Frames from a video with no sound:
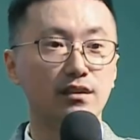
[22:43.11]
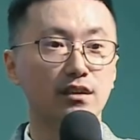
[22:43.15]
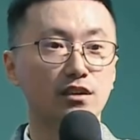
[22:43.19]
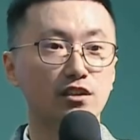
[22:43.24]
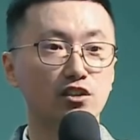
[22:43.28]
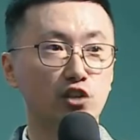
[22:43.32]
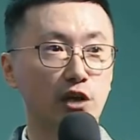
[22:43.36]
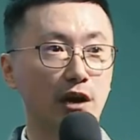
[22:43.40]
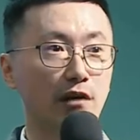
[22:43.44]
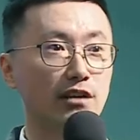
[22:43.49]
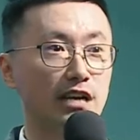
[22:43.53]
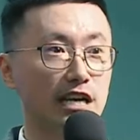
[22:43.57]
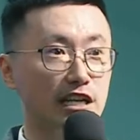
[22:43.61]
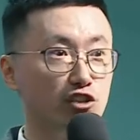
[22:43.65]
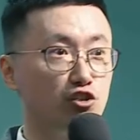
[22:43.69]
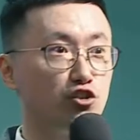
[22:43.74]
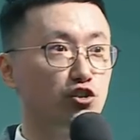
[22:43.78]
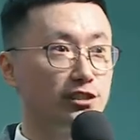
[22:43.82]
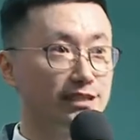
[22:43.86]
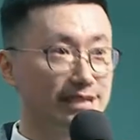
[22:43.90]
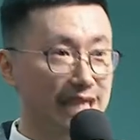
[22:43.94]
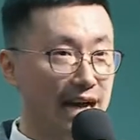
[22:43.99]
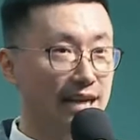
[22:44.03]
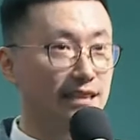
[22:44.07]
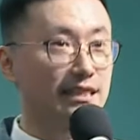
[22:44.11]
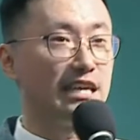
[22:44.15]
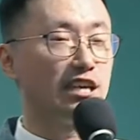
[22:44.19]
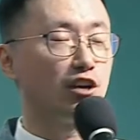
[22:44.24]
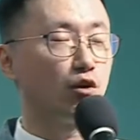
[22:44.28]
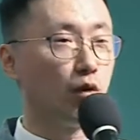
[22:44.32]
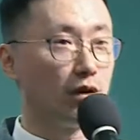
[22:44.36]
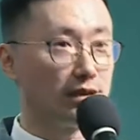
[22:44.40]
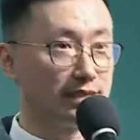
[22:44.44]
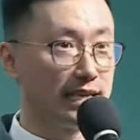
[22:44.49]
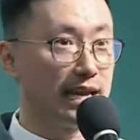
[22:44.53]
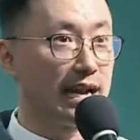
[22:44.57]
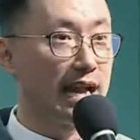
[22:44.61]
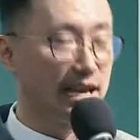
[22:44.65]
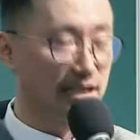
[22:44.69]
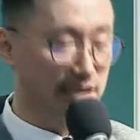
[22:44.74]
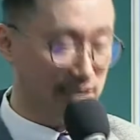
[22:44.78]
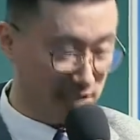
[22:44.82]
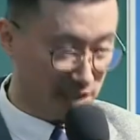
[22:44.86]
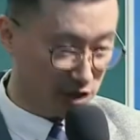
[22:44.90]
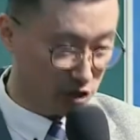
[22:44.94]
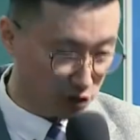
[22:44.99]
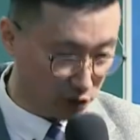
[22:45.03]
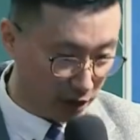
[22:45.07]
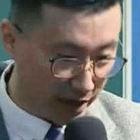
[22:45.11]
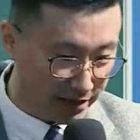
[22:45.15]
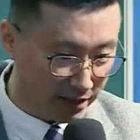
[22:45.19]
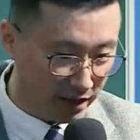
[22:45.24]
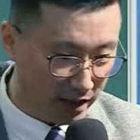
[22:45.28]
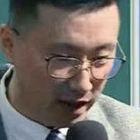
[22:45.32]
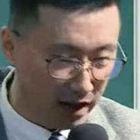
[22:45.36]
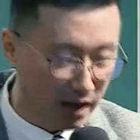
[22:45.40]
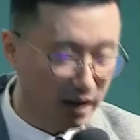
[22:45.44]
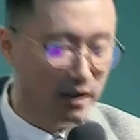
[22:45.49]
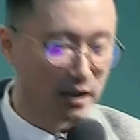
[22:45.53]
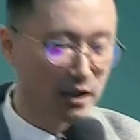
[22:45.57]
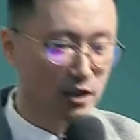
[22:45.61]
就要根据当地国家来计算哈、哦。